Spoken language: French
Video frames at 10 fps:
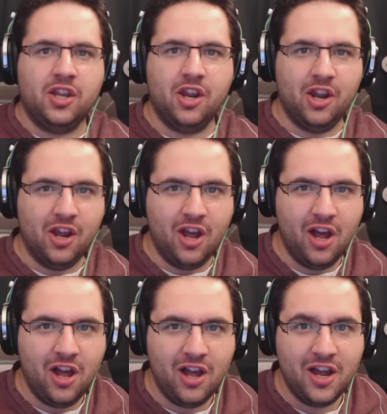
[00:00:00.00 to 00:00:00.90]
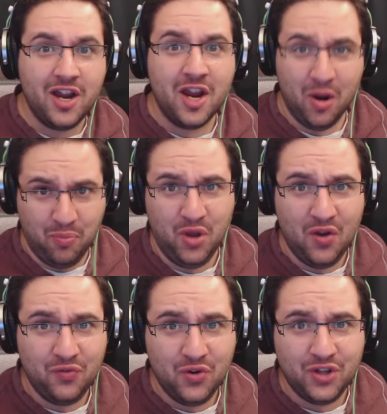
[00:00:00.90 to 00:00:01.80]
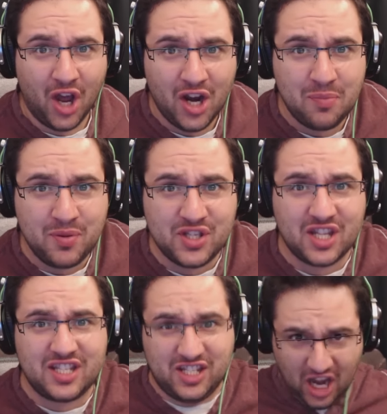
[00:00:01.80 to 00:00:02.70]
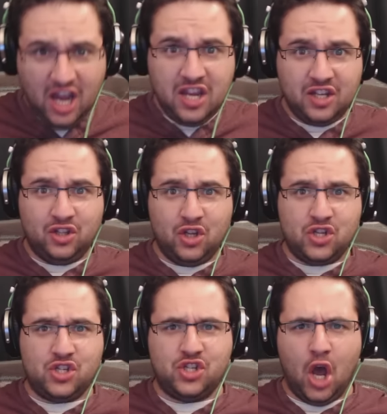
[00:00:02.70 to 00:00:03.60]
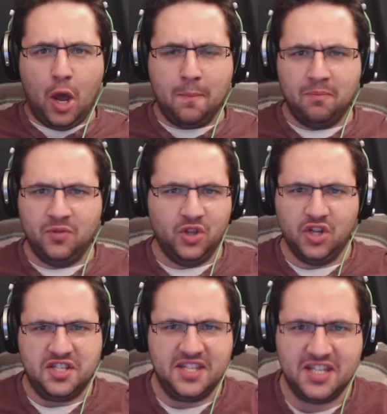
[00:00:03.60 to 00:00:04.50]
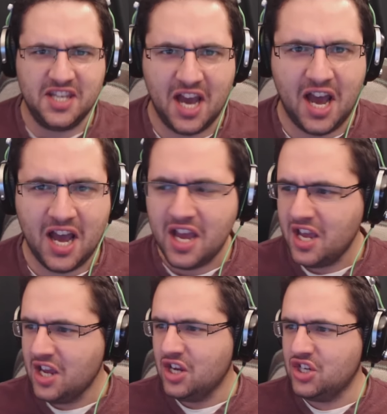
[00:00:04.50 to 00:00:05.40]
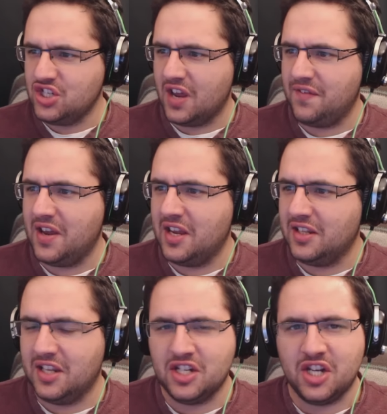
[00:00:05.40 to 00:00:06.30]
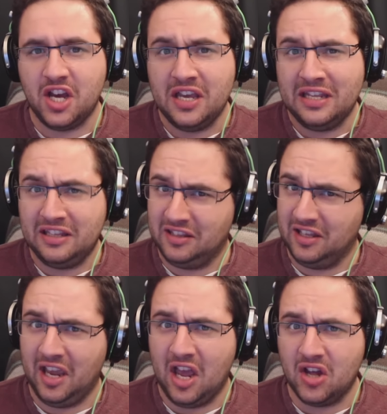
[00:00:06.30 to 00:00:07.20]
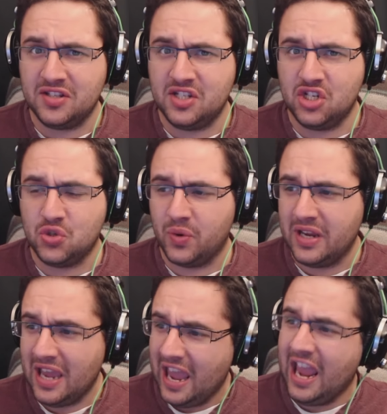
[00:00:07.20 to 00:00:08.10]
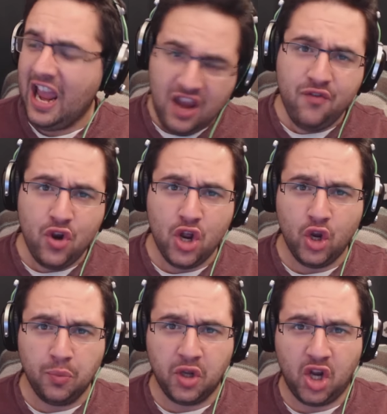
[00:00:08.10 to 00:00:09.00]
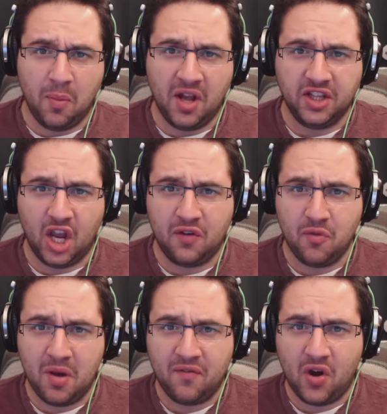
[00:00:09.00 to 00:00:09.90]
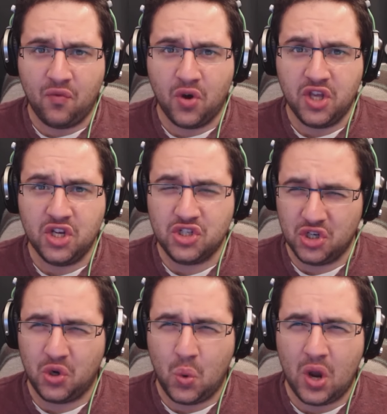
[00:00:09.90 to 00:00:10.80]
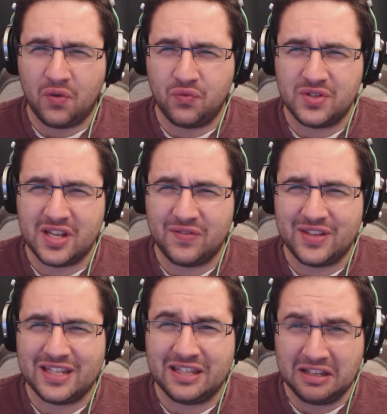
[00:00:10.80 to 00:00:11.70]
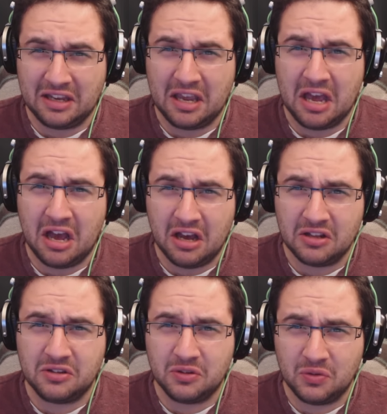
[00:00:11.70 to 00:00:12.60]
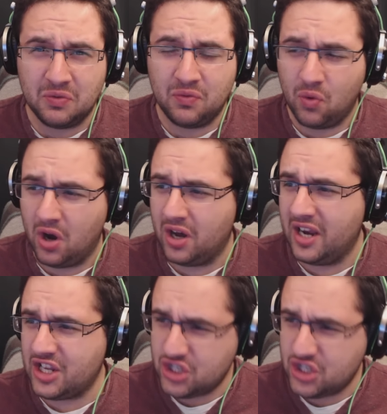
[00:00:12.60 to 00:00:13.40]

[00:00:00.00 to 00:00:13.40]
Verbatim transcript: yeah. Et bienvenue dans l'épisode 5 de Somnautica. J'avais déjà très hâte d'y jouer. Et vu le nombre de commentaires que vous m'avez envoyés, je crois que vous aviez très hâte de voir la